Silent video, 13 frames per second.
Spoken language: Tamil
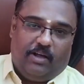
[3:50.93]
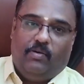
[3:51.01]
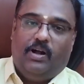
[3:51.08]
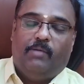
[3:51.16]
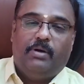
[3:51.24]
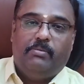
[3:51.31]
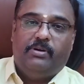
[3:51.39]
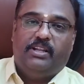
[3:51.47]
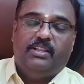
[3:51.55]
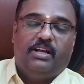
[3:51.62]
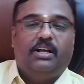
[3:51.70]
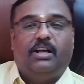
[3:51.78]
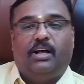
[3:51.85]
அவங்க அம்மா
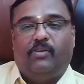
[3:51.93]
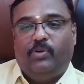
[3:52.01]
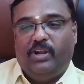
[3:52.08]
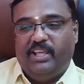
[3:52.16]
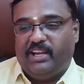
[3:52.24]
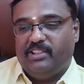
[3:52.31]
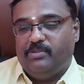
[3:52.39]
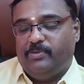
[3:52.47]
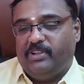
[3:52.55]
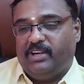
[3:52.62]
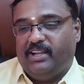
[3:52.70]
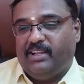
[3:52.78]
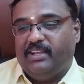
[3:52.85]
மட்டும்தான் அவங்களும் இறந்து
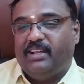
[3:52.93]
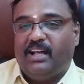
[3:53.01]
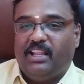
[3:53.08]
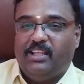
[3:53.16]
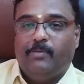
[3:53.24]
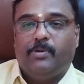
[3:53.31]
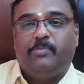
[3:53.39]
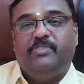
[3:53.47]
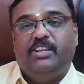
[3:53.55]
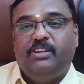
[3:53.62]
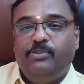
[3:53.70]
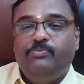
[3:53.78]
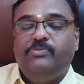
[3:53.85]
போயிடுறாங்க அதுக்கப்புறம்
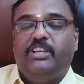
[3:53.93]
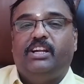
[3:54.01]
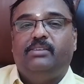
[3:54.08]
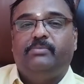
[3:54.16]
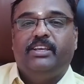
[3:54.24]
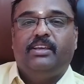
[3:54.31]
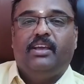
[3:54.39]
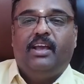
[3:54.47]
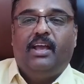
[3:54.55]
இன்னும் ஏழ்மை